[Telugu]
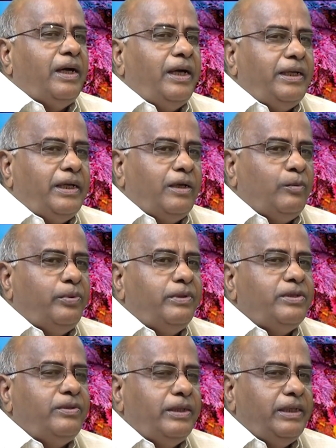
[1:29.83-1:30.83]
ఆయన
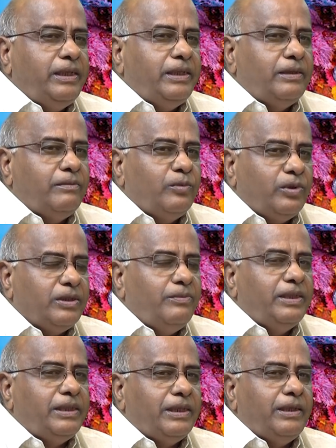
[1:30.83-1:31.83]
అనుభోజ్యుడైన
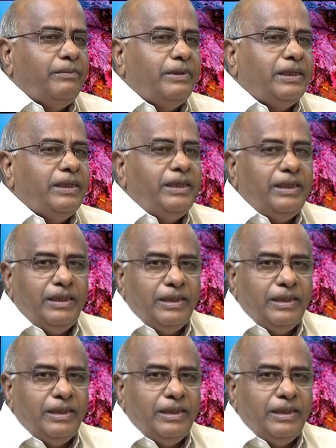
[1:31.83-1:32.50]
ముఖ్యమంత్రి కాబట్టి